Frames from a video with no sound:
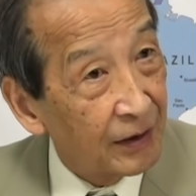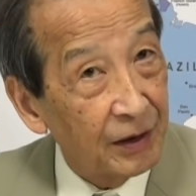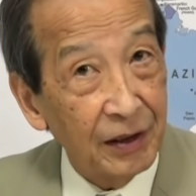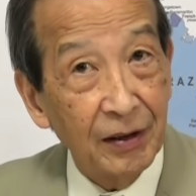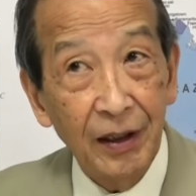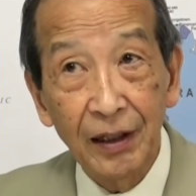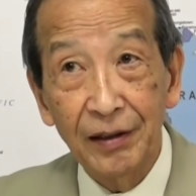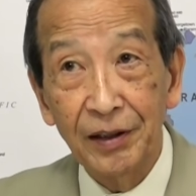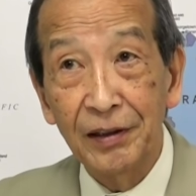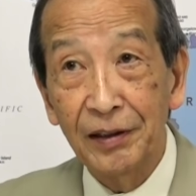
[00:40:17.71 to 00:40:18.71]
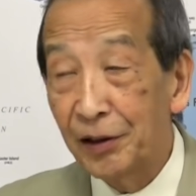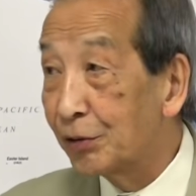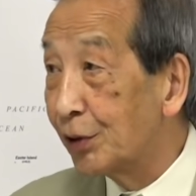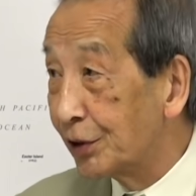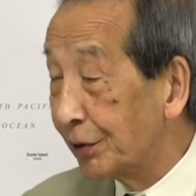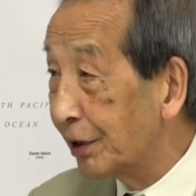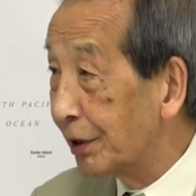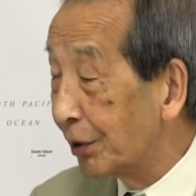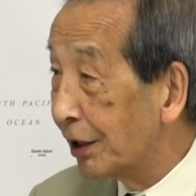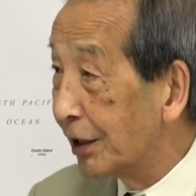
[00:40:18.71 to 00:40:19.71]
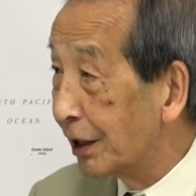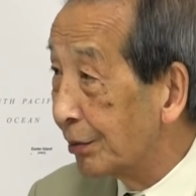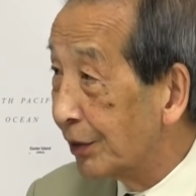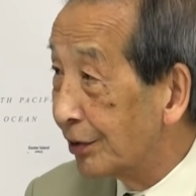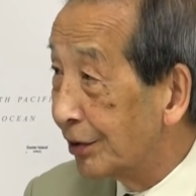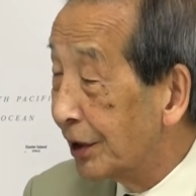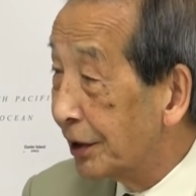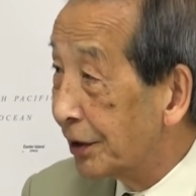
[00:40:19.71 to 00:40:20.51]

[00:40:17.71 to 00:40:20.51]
で敵が敵がなくなければ彼らはあの